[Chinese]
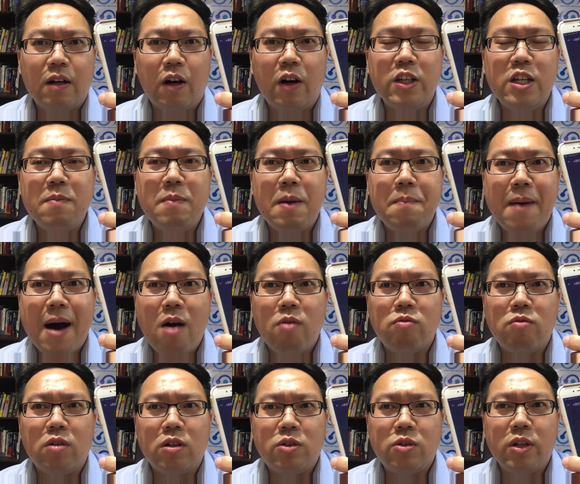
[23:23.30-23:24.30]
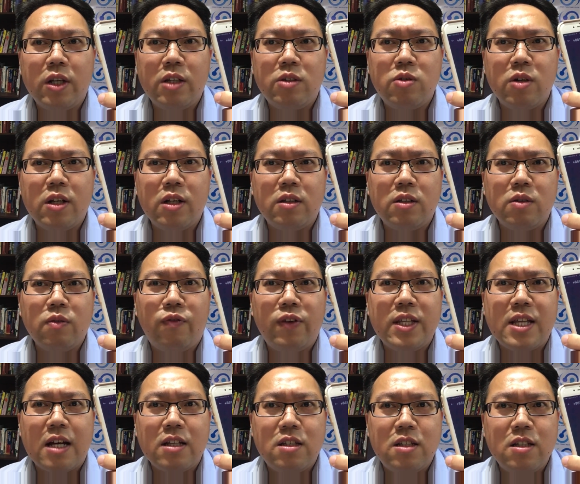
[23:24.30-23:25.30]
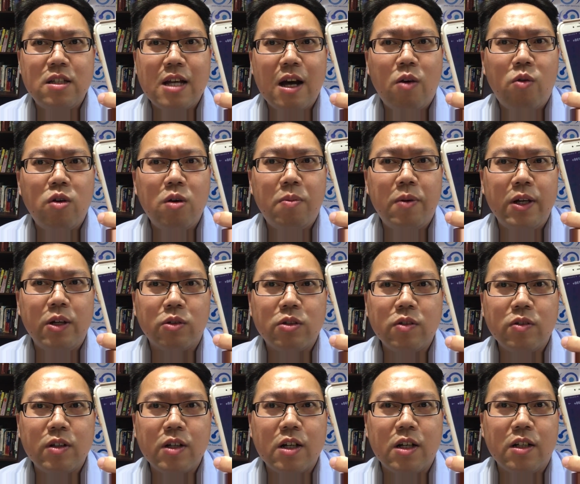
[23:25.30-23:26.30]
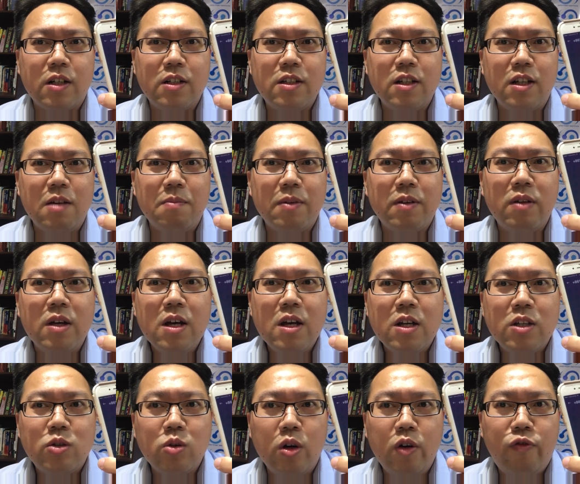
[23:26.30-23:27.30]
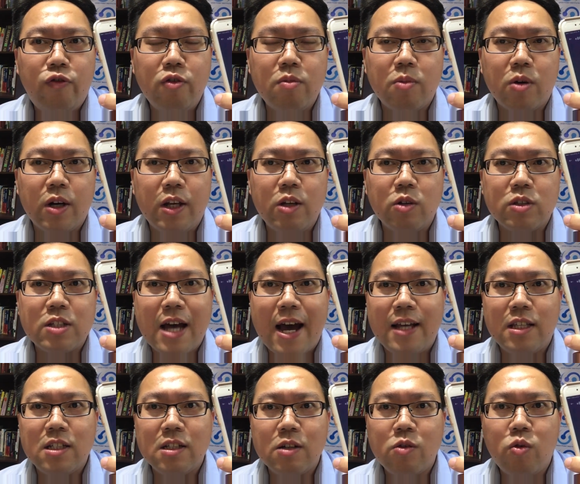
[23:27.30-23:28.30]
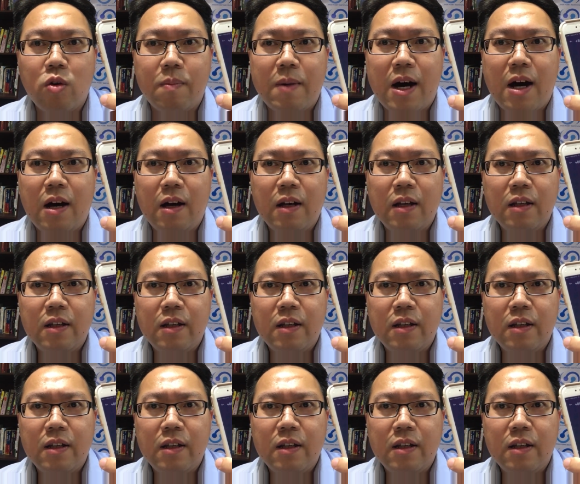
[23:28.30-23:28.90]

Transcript: 哦，一米八五，所以觉得就非常蹊跷，会不会有这种可能性？你们作为父母的有猜测过吗？